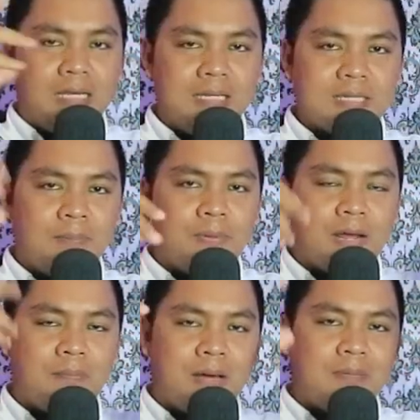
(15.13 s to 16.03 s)
lagi di Sang
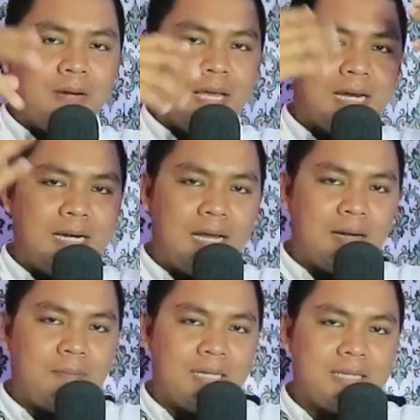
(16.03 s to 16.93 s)
Pramal melihat
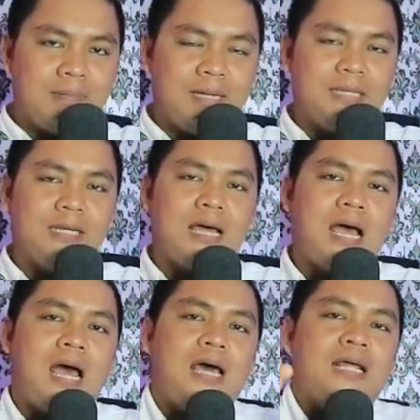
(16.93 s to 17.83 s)
dengan mata batin.
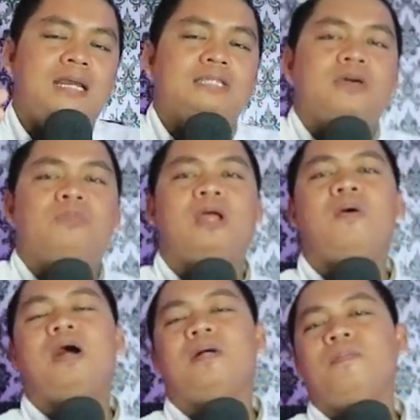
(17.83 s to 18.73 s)
Nah, hari ini saya
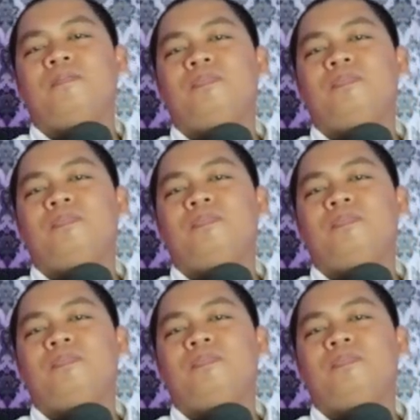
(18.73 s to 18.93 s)
menerawang.